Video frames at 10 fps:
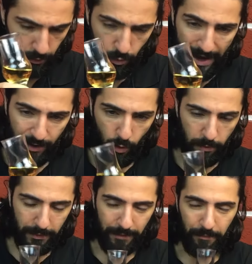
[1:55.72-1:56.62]
O
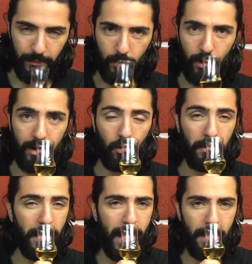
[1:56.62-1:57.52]
aroma, o
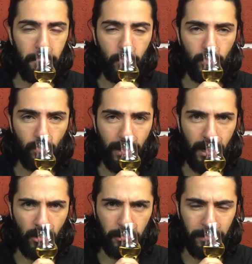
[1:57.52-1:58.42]
aroma é muito
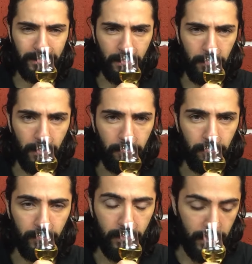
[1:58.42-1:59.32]
legal de perceber.
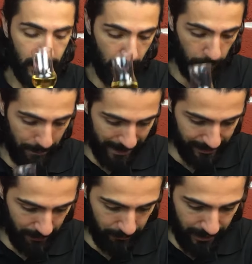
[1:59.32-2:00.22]
Eu
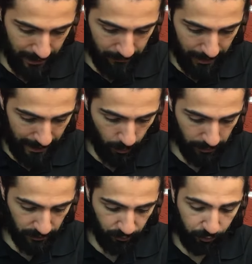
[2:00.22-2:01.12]
percebi
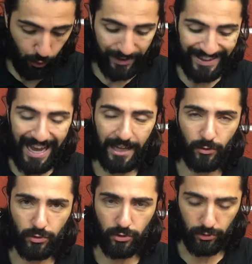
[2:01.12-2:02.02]
aromas
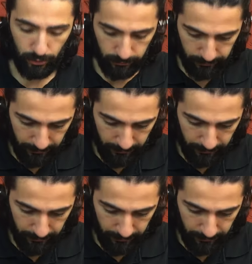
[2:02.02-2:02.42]
frutados,